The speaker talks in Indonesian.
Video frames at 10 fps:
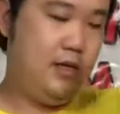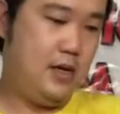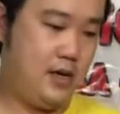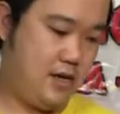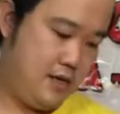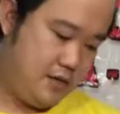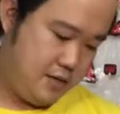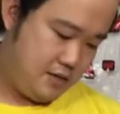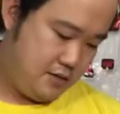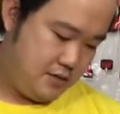ini ya
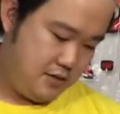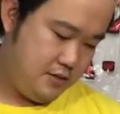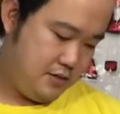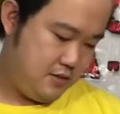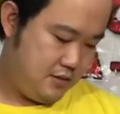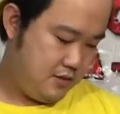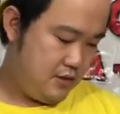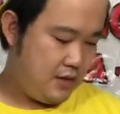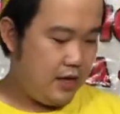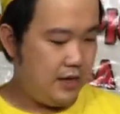
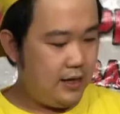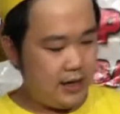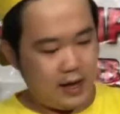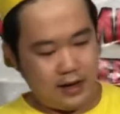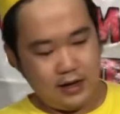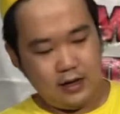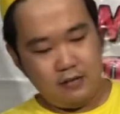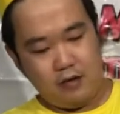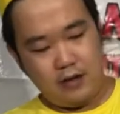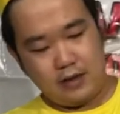Nah ini karet yang di
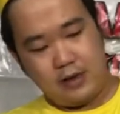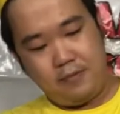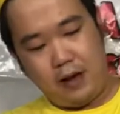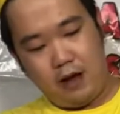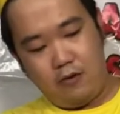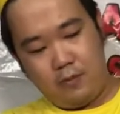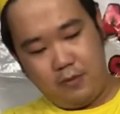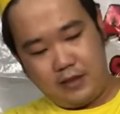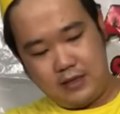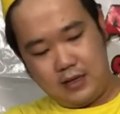bawah kita awal
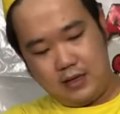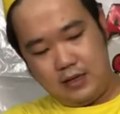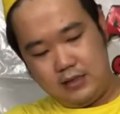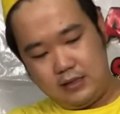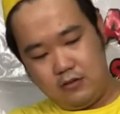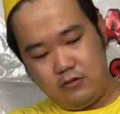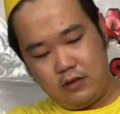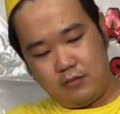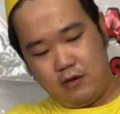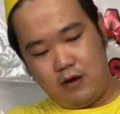pemasangan ini selalu
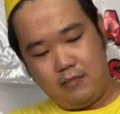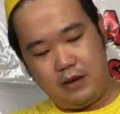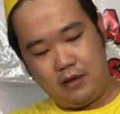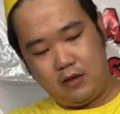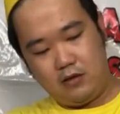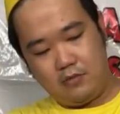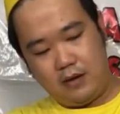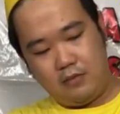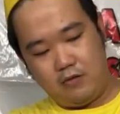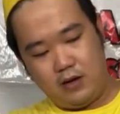ke bawah paling mentok
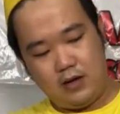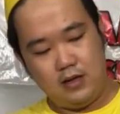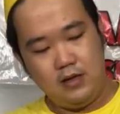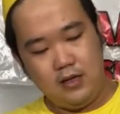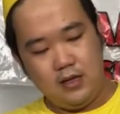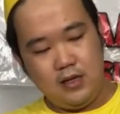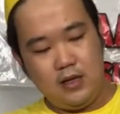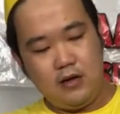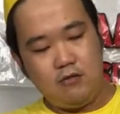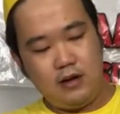paling bawah.
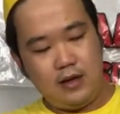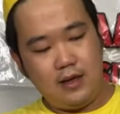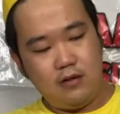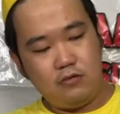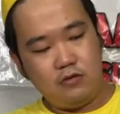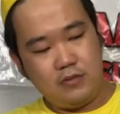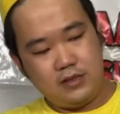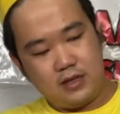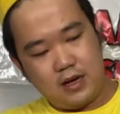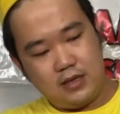Ini gunanya untuk
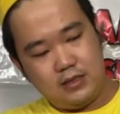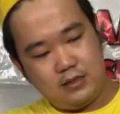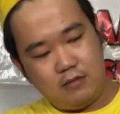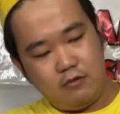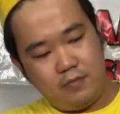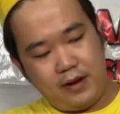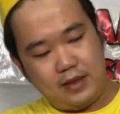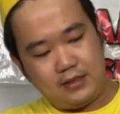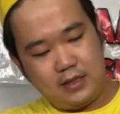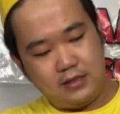mencegah si tabung
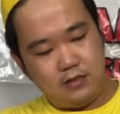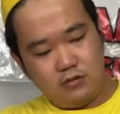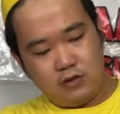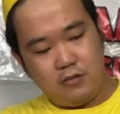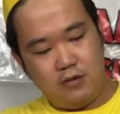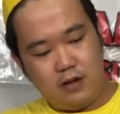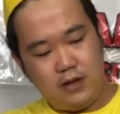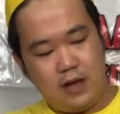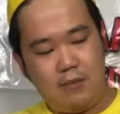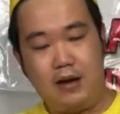pada saat jeduk ke bawah
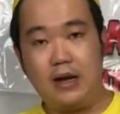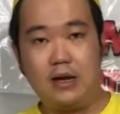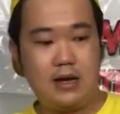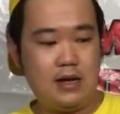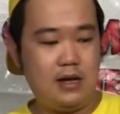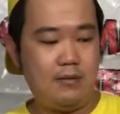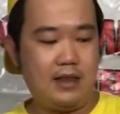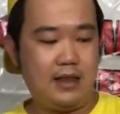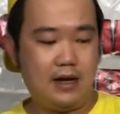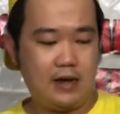dia aman karena ada
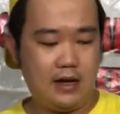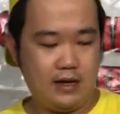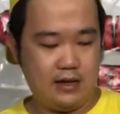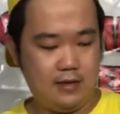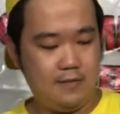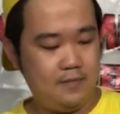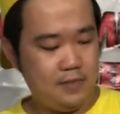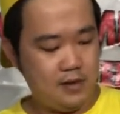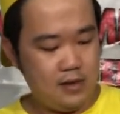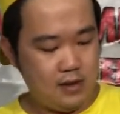bantalan karetnya.
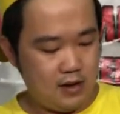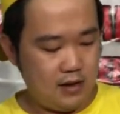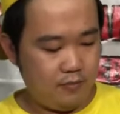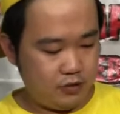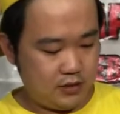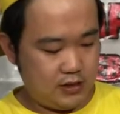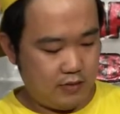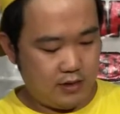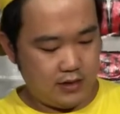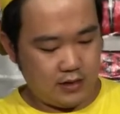Nah ini posisi
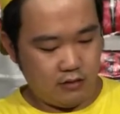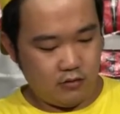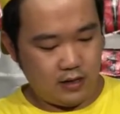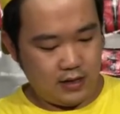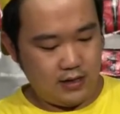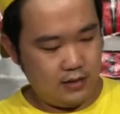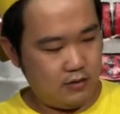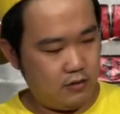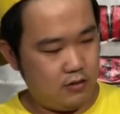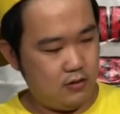awal kita nolkan,
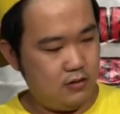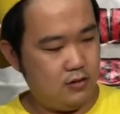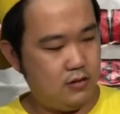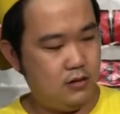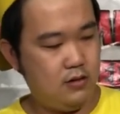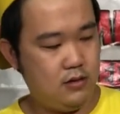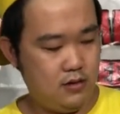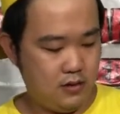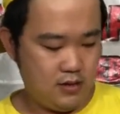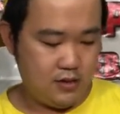nol.
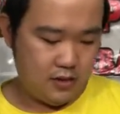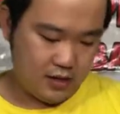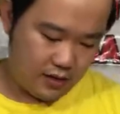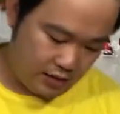Nah